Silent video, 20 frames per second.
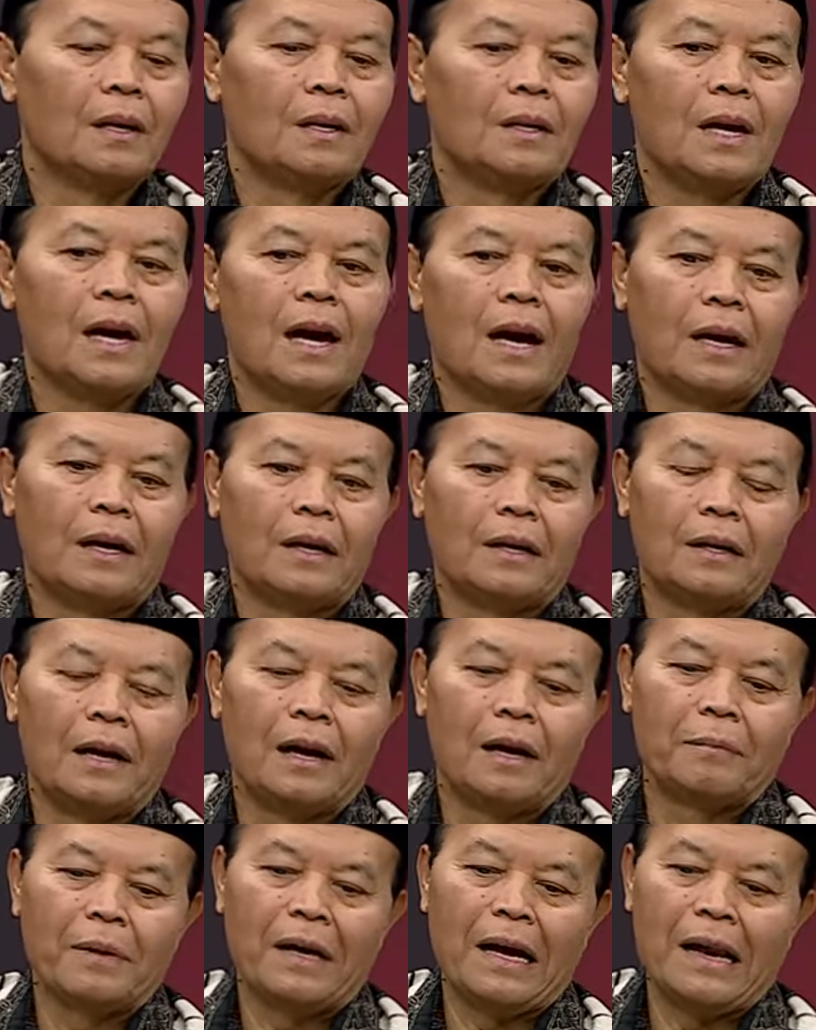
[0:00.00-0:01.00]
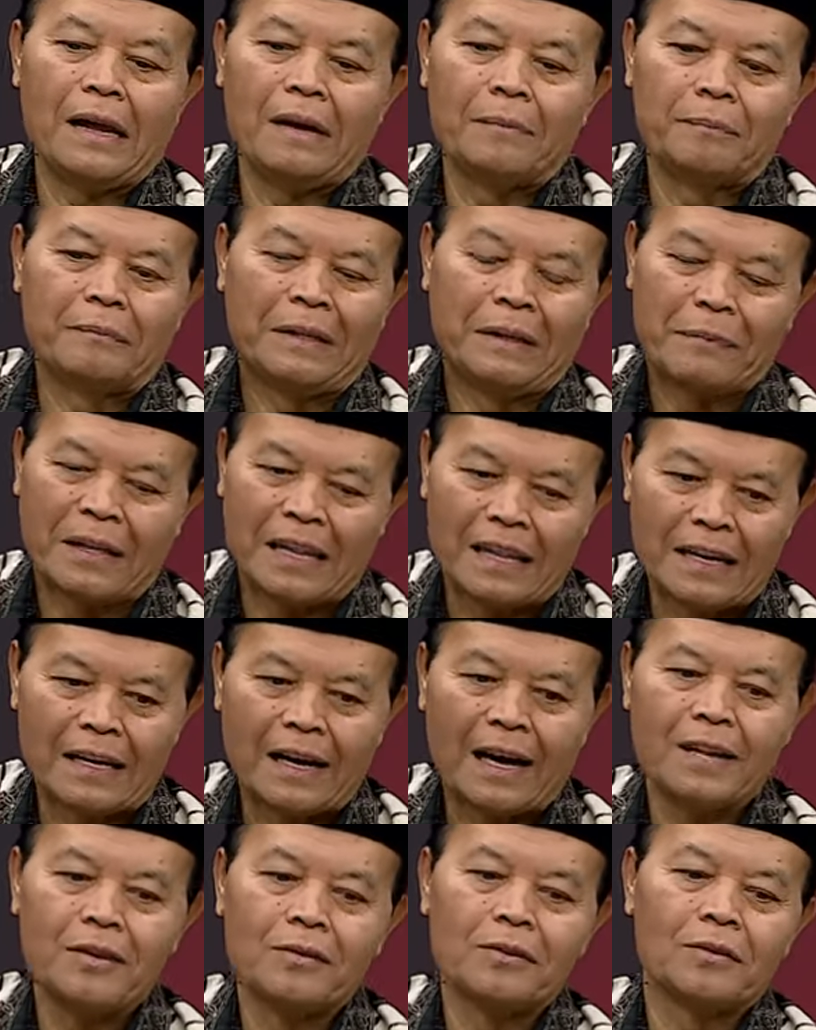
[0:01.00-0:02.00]
Ya, yang paling
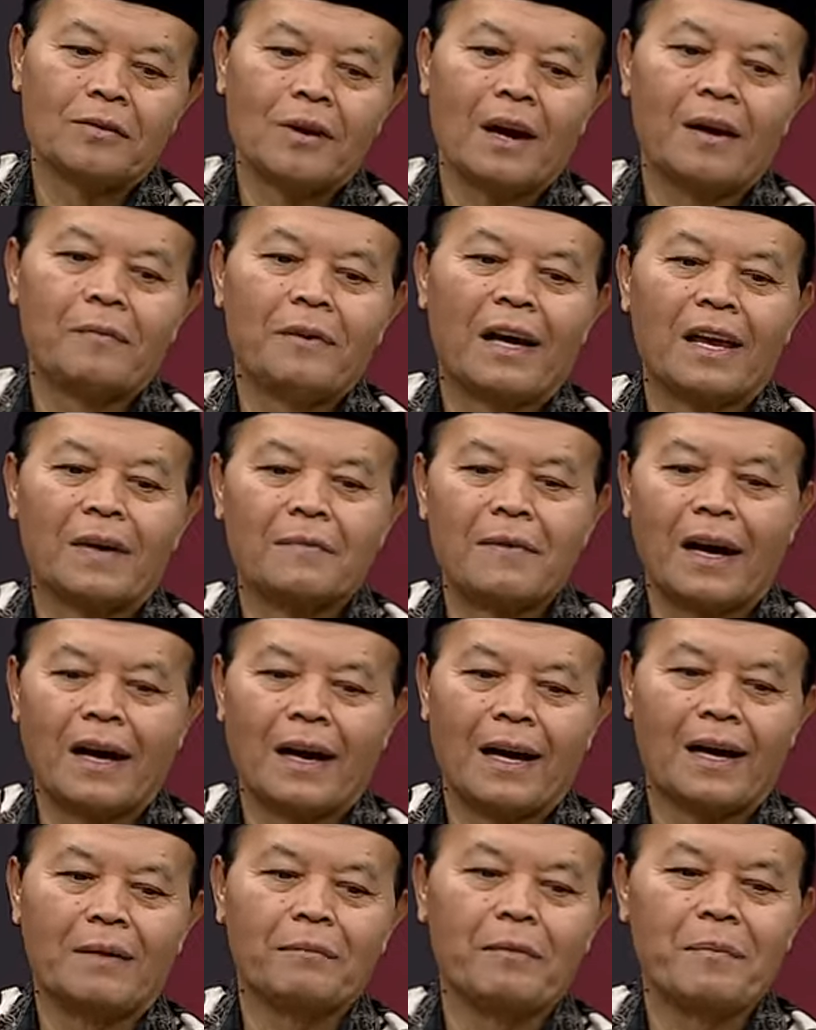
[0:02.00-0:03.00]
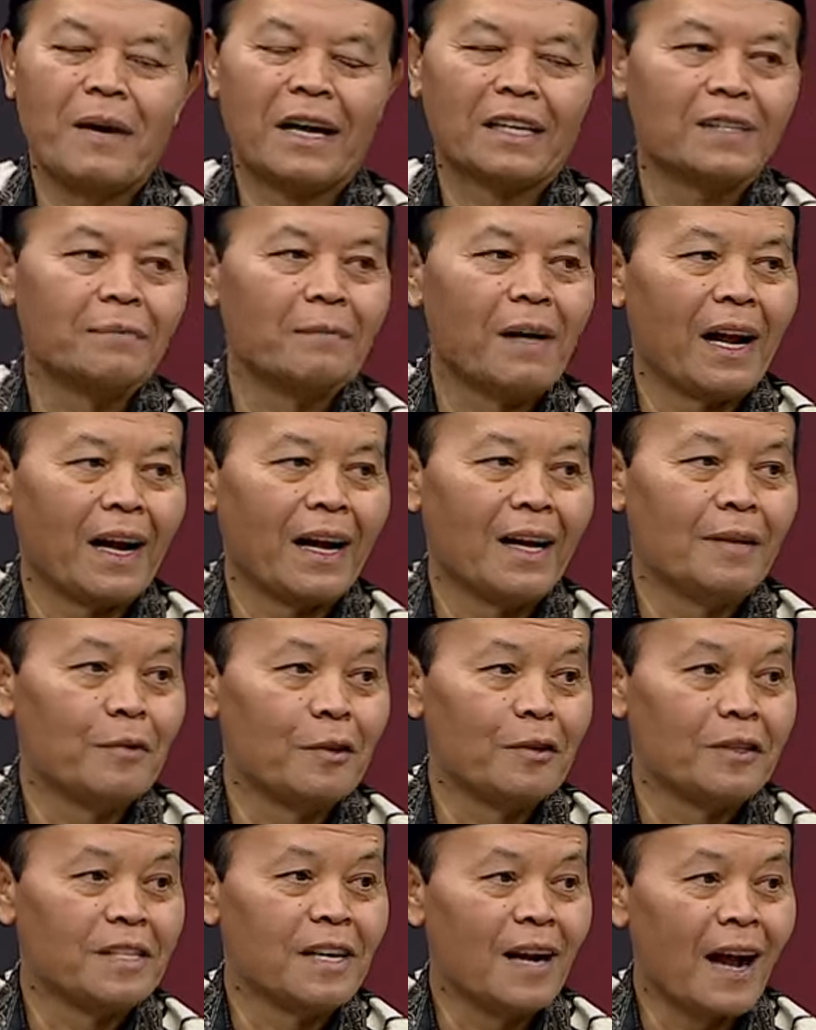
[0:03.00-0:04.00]
dipentingkan justru adalah bagaimana memaksimalkan
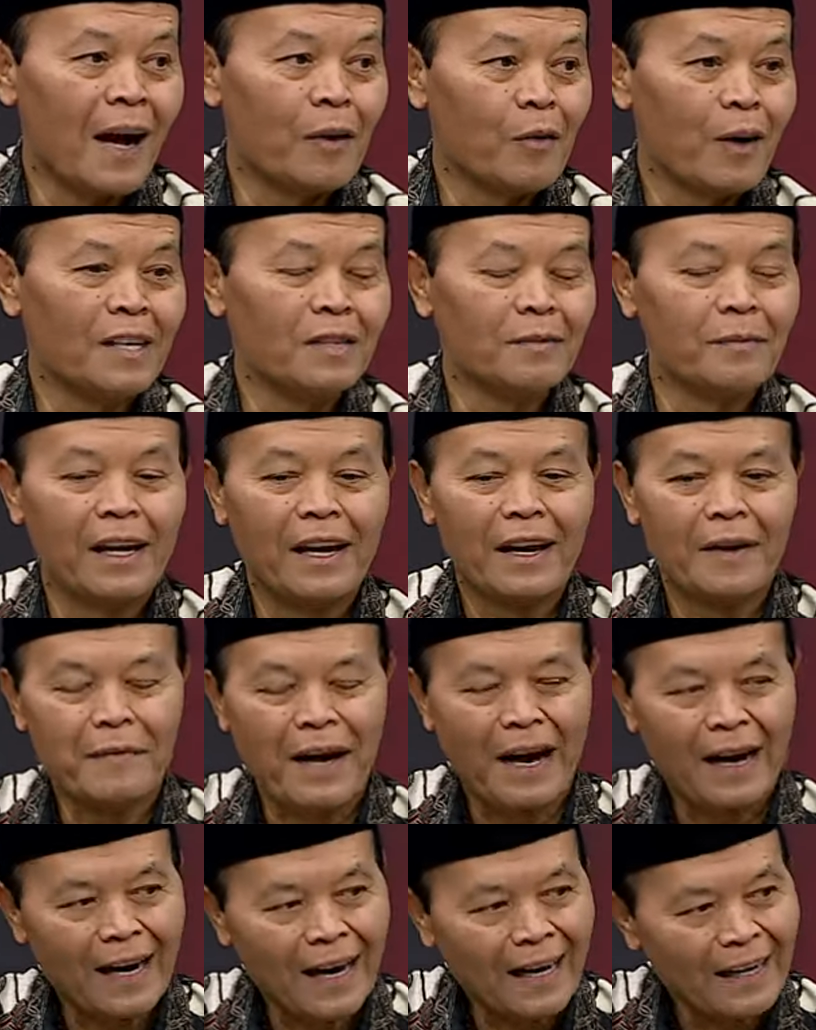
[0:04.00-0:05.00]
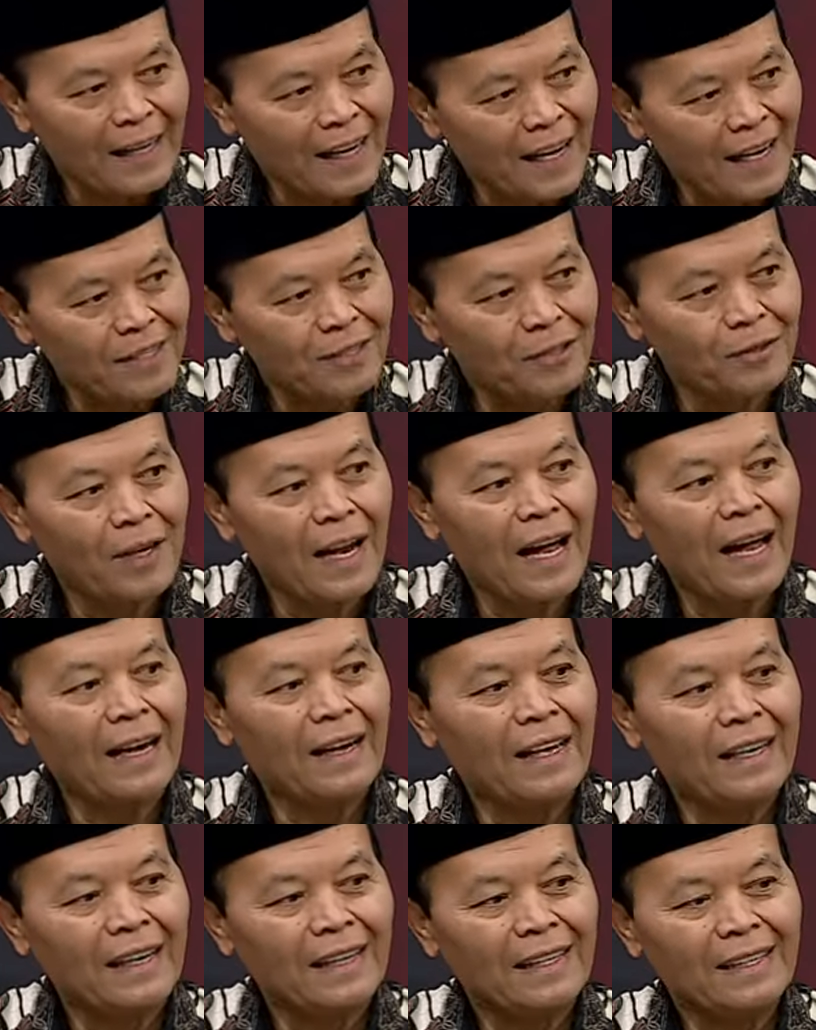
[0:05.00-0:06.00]
fungsi KUA sebagaimana dia sudah
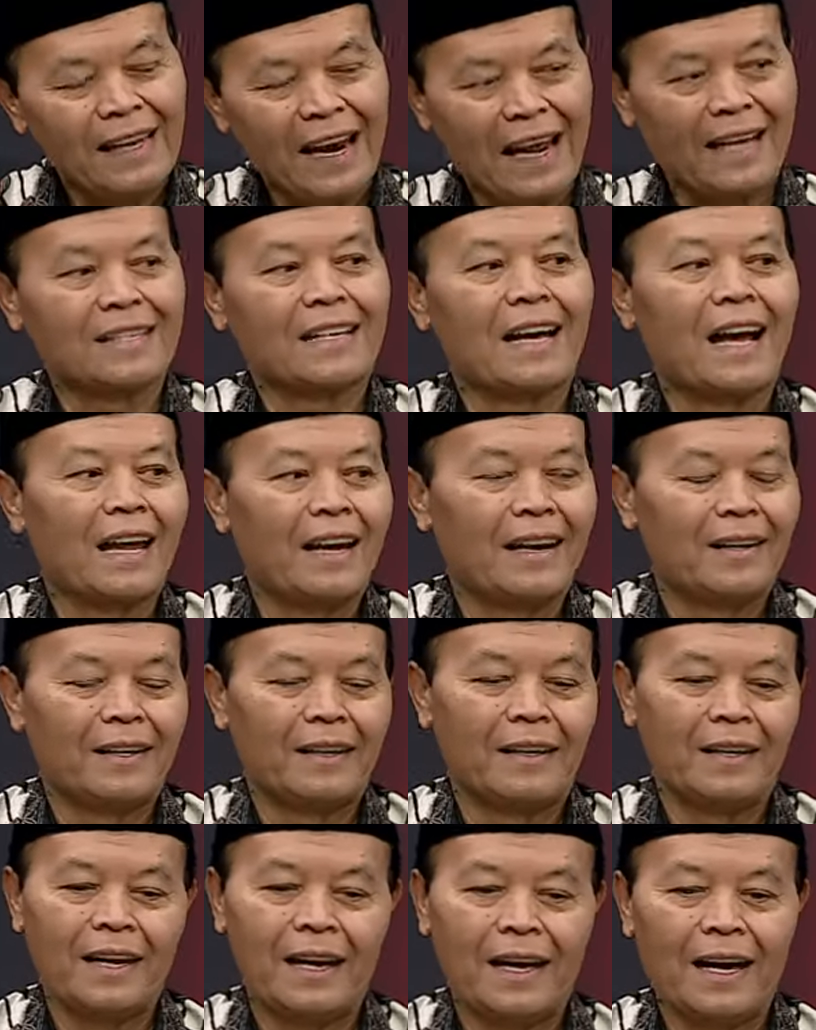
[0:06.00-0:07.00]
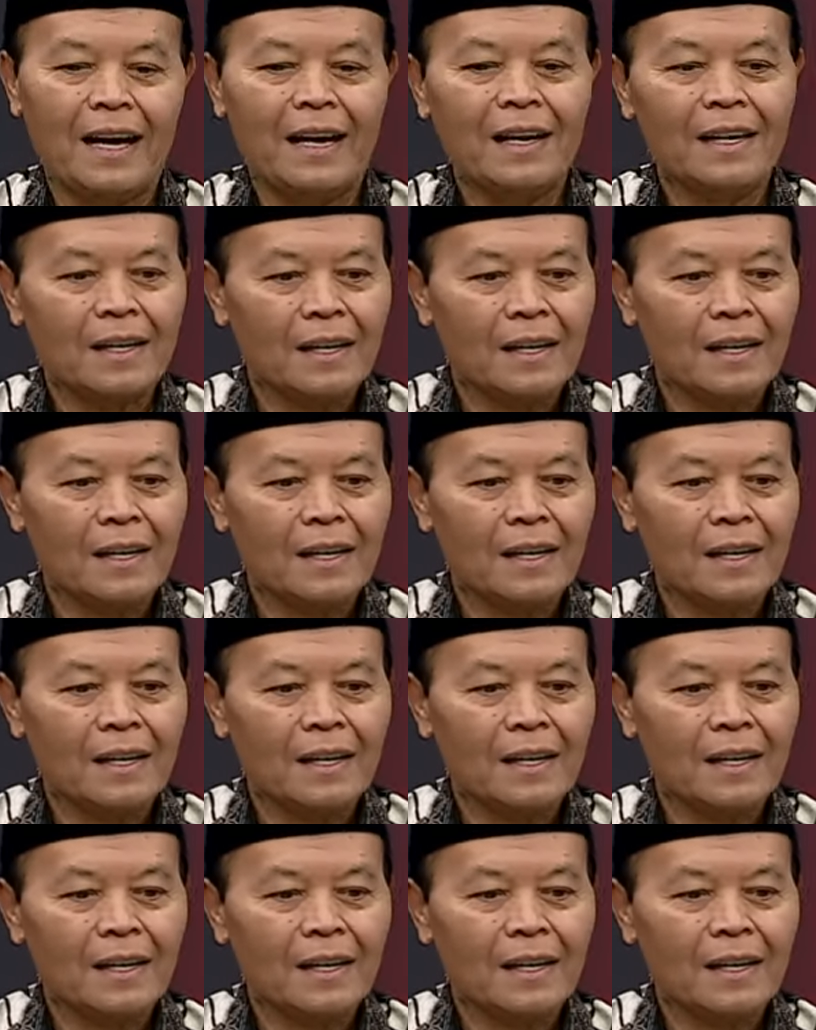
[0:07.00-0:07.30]
dijelaskan. Ya. ya.